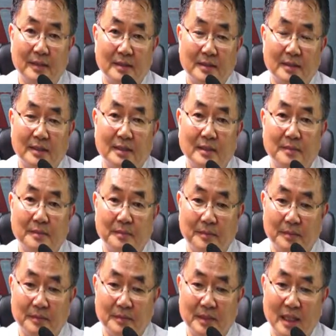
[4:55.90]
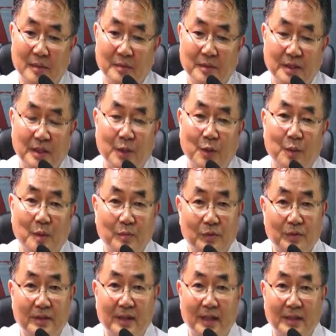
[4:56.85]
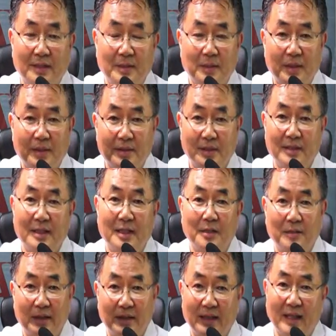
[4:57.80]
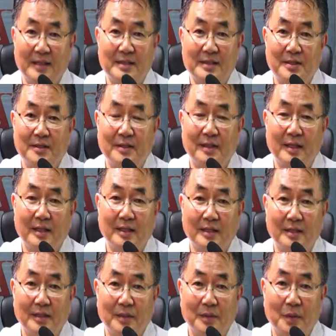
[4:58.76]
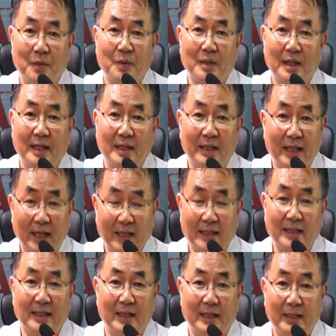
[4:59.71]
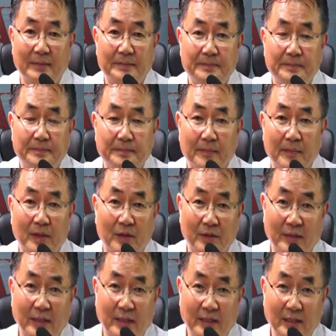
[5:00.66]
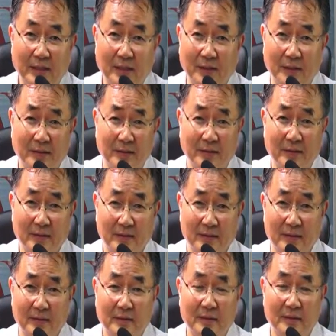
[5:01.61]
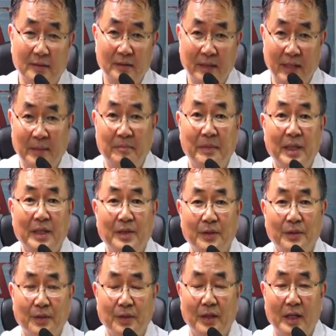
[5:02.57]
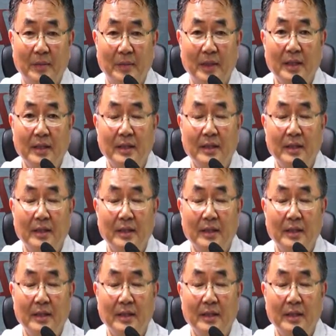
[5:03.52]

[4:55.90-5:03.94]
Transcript: 지금 사무실에 오면 문 닫으면 세상과 단절되는 공간이 아니라 거기에 인터넷만 연결하면